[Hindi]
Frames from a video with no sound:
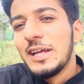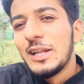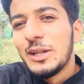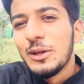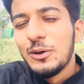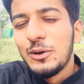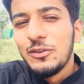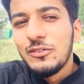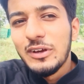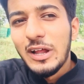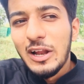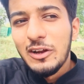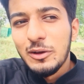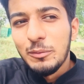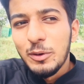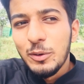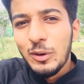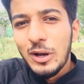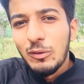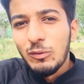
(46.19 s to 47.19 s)
तो इनशाला
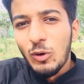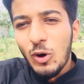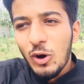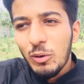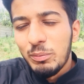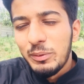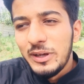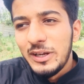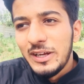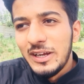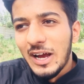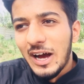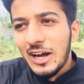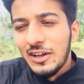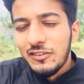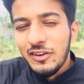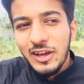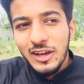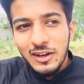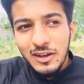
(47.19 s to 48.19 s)
जबरी वाला ब्लॉग भी आ
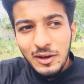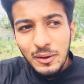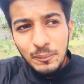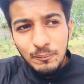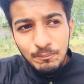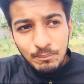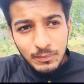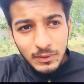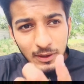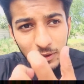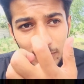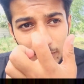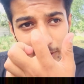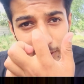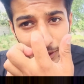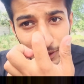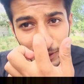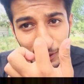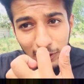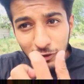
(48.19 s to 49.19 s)
जाएगा
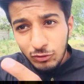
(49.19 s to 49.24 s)
uh,